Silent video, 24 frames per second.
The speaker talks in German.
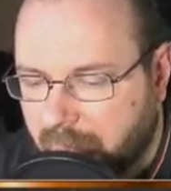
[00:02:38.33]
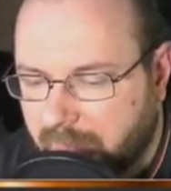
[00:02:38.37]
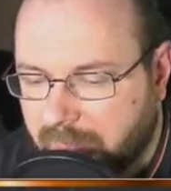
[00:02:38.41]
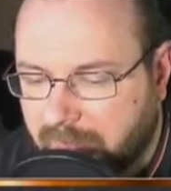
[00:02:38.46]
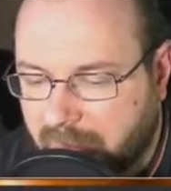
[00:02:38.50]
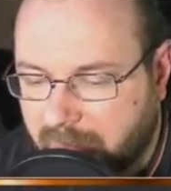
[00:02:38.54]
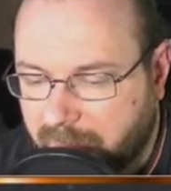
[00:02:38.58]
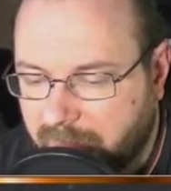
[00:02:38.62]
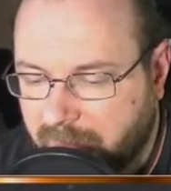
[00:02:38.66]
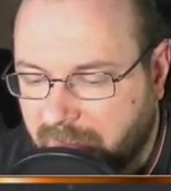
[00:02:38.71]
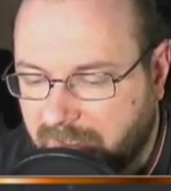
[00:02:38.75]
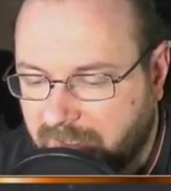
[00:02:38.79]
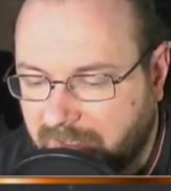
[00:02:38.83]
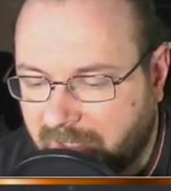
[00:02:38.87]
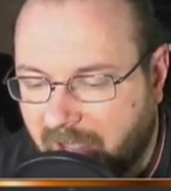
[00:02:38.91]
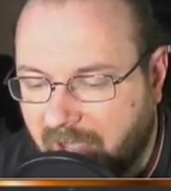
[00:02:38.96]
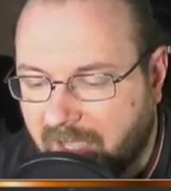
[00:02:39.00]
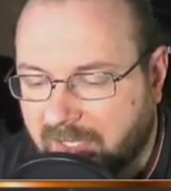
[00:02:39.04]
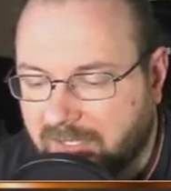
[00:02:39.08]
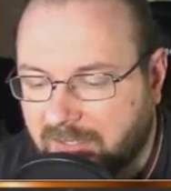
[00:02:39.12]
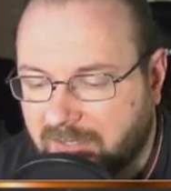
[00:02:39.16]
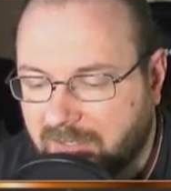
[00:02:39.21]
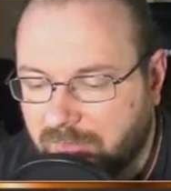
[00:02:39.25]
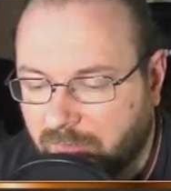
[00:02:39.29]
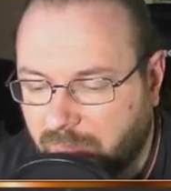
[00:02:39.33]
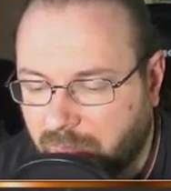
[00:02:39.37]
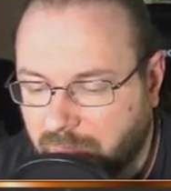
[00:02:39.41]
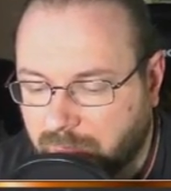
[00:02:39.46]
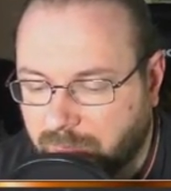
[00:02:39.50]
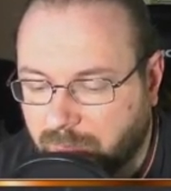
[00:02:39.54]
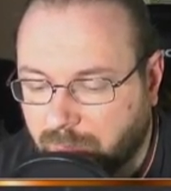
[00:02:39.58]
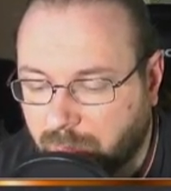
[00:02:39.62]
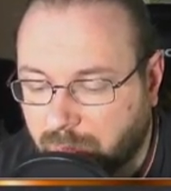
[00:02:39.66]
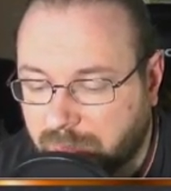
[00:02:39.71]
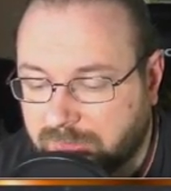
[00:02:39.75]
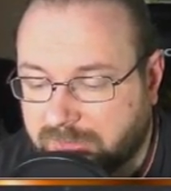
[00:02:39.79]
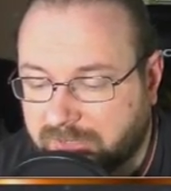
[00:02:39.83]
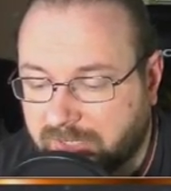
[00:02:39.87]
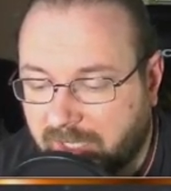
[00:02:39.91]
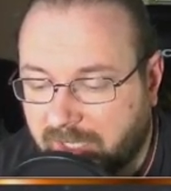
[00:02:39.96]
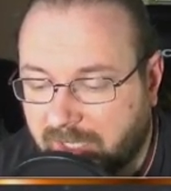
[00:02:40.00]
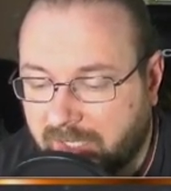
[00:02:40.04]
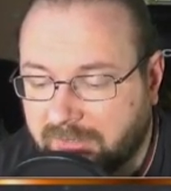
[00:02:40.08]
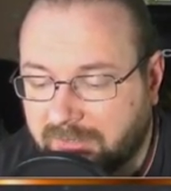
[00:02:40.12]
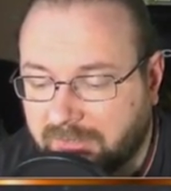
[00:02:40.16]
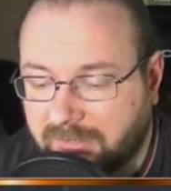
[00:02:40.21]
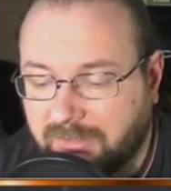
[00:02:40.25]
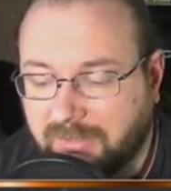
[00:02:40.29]
Dann haben wir Jagel und
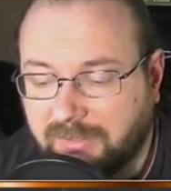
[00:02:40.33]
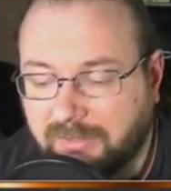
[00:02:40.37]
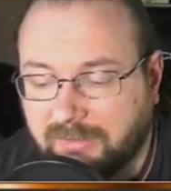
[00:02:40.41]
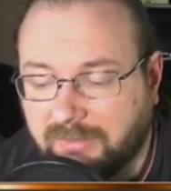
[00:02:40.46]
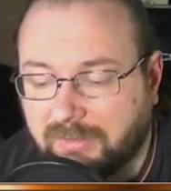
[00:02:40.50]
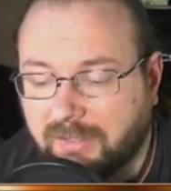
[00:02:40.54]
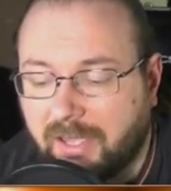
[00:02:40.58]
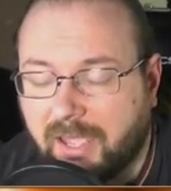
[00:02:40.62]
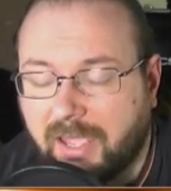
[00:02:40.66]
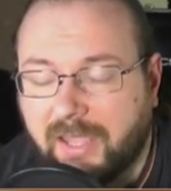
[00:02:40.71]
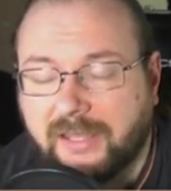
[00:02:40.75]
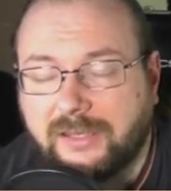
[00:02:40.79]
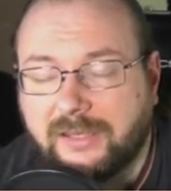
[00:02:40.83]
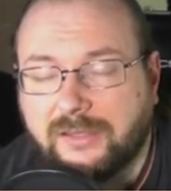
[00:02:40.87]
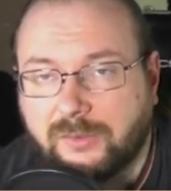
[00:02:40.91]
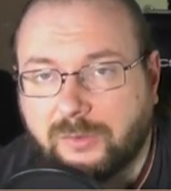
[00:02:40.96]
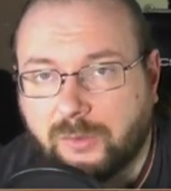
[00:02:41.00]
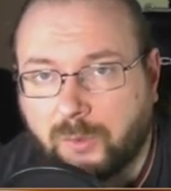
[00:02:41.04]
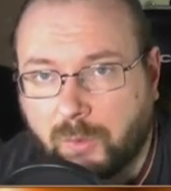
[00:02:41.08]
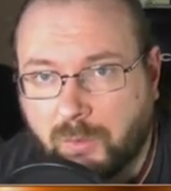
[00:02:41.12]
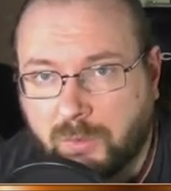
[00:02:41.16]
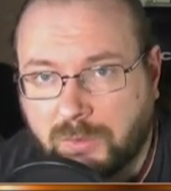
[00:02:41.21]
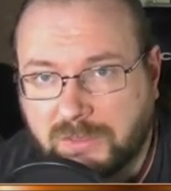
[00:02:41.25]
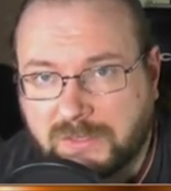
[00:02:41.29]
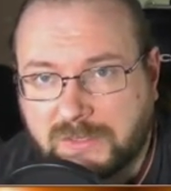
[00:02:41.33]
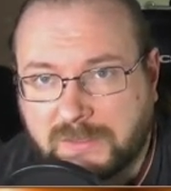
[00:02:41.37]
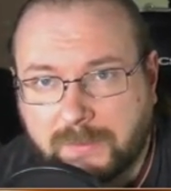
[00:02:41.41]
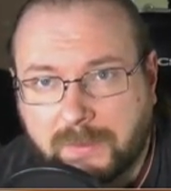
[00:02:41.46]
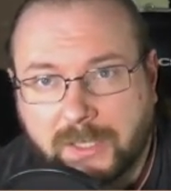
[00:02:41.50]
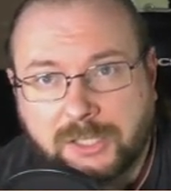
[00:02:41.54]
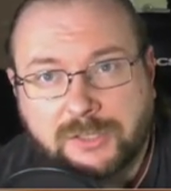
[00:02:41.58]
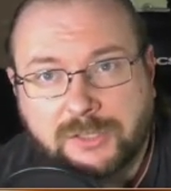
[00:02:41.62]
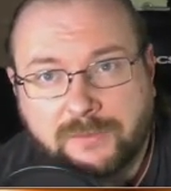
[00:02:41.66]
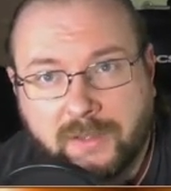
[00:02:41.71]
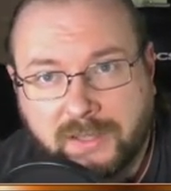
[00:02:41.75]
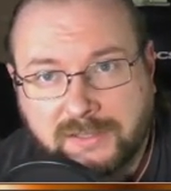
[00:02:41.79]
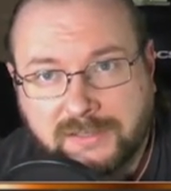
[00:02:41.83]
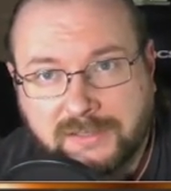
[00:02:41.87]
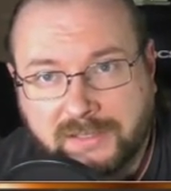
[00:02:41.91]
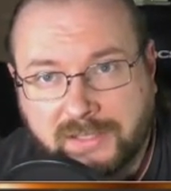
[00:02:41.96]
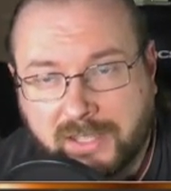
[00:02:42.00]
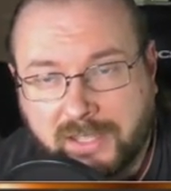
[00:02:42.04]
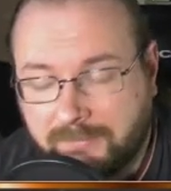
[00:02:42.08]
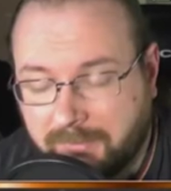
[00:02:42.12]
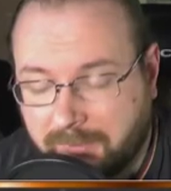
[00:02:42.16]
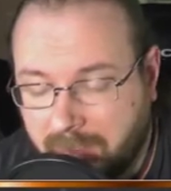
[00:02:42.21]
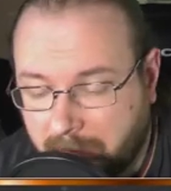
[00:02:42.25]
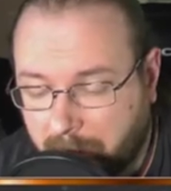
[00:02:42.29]
Multani. Ein grünes, zwei schwarze,
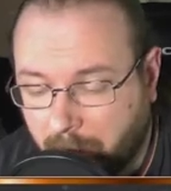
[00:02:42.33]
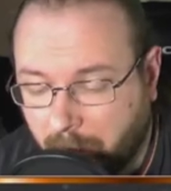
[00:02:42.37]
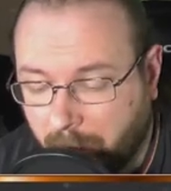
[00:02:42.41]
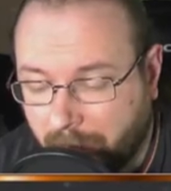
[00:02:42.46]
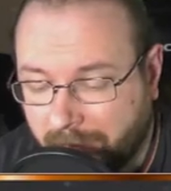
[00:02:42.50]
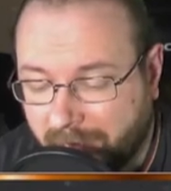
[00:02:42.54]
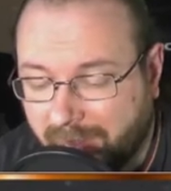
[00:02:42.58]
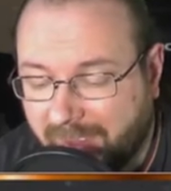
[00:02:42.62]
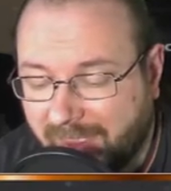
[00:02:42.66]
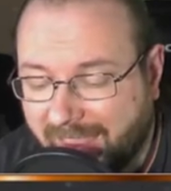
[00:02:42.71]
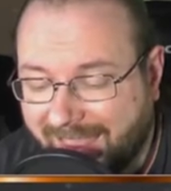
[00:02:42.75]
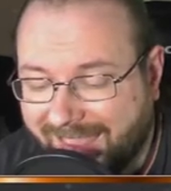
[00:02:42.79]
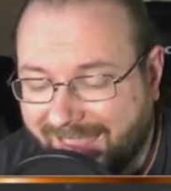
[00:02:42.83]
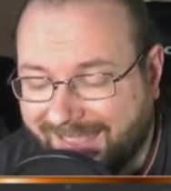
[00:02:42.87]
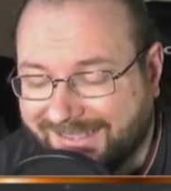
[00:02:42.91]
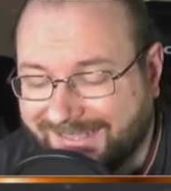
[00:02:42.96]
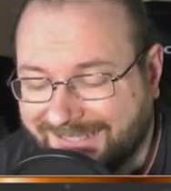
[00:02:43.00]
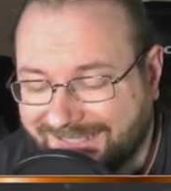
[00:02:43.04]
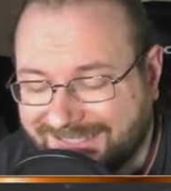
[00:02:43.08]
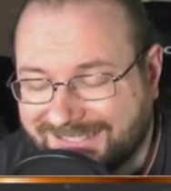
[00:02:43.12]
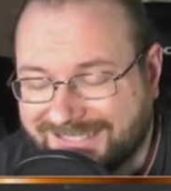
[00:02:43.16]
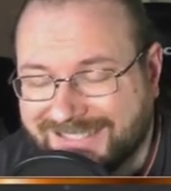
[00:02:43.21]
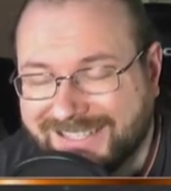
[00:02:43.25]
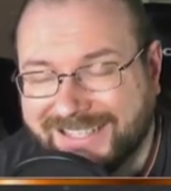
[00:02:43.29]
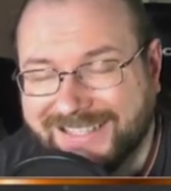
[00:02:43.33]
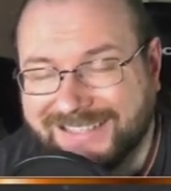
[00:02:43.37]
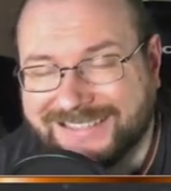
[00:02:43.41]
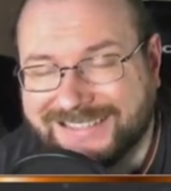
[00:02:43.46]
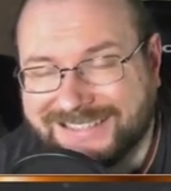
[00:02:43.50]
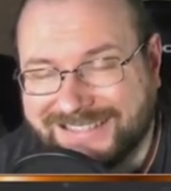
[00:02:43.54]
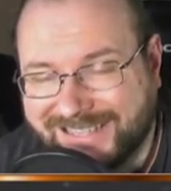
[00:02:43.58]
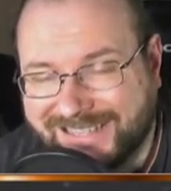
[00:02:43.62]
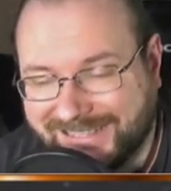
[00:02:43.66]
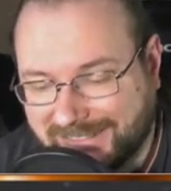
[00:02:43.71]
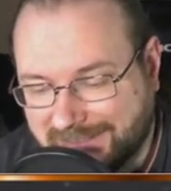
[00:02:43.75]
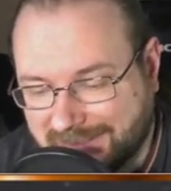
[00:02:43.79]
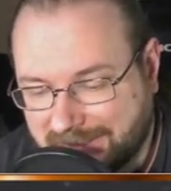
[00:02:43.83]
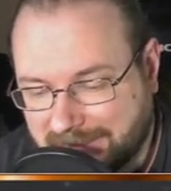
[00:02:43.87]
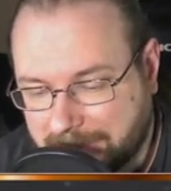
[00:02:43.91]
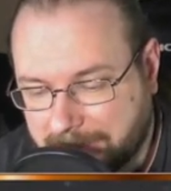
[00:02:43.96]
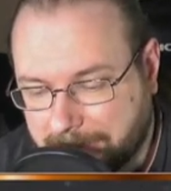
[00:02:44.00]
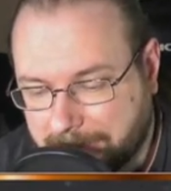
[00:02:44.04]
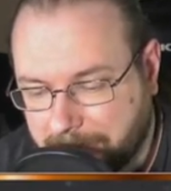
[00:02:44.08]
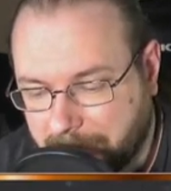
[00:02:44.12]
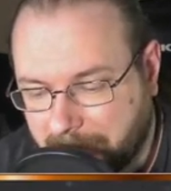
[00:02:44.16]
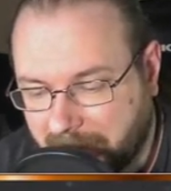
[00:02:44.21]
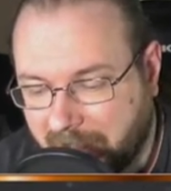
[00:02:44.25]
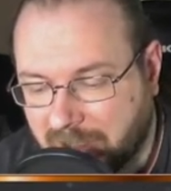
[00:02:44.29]
drei farblose, 18,6.
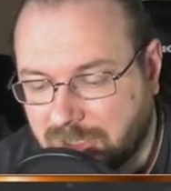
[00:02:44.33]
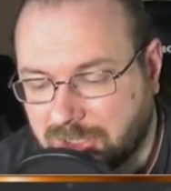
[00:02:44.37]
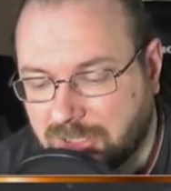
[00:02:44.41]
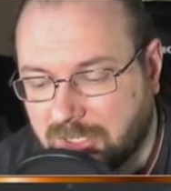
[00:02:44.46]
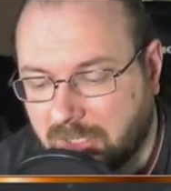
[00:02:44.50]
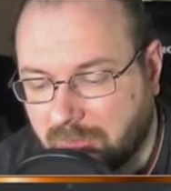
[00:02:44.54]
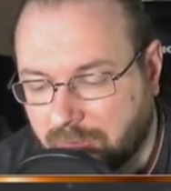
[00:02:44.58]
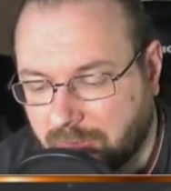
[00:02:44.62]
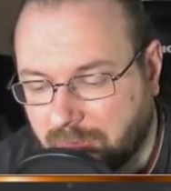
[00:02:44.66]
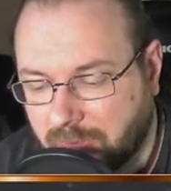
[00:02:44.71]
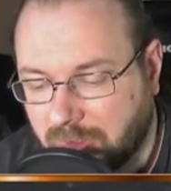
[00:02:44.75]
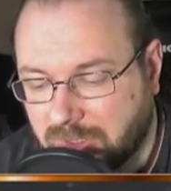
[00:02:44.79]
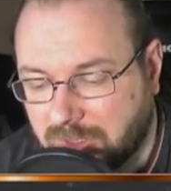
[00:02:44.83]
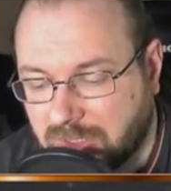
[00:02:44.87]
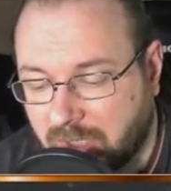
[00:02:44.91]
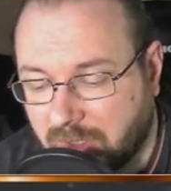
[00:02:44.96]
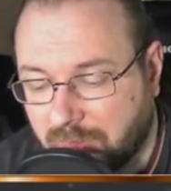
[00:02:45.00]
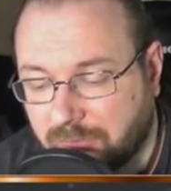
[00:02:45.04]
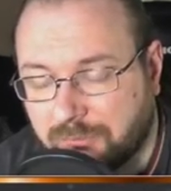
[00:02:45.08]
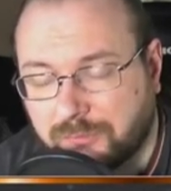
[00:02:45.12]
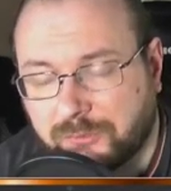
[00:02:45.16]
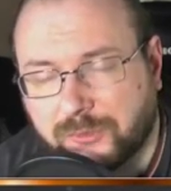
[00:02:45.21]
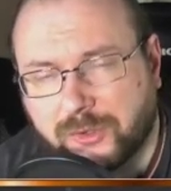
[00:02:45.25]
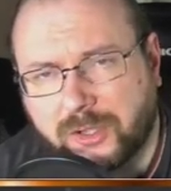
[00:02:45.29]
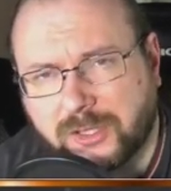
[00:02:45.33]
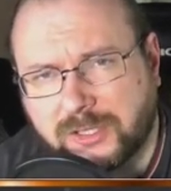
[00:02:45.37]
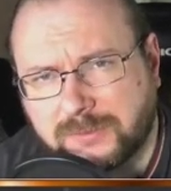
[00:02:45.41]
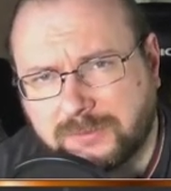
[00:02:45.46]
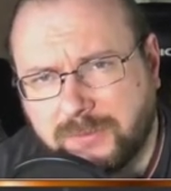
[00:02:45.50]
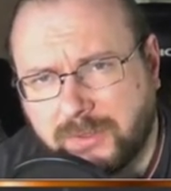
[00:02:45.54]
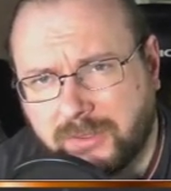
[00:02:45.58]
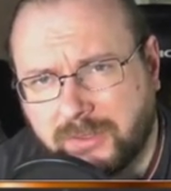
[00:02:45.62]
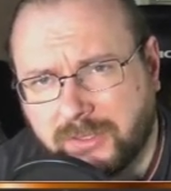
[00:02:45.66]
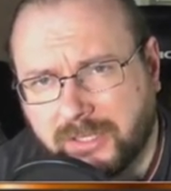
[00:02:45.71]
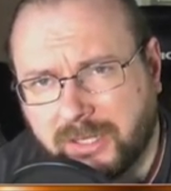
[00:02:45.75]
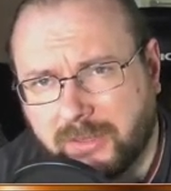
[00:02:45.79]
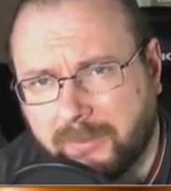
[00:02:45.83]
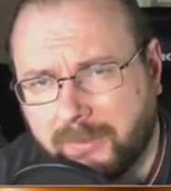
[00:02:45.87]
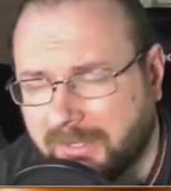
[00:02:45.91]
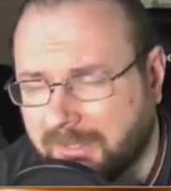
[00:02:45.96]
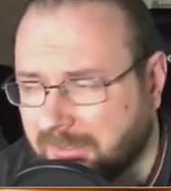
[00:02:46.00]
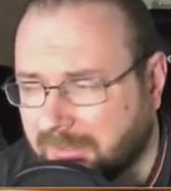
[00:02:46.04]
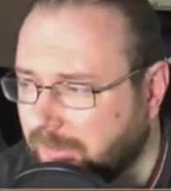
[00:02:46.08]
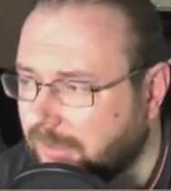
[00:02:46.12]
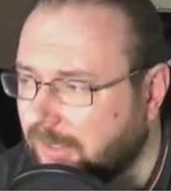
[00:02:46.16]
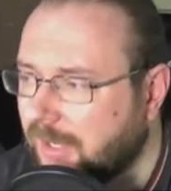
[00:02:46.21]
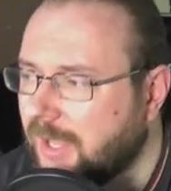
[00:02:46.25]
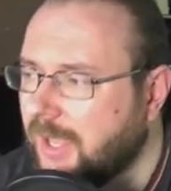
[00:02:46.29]
Legendary Creature, Frog Spirit
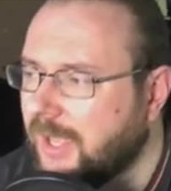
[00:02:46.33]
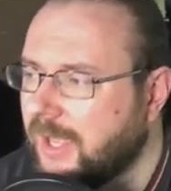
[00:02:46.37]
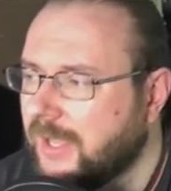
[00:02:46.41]
Elemental.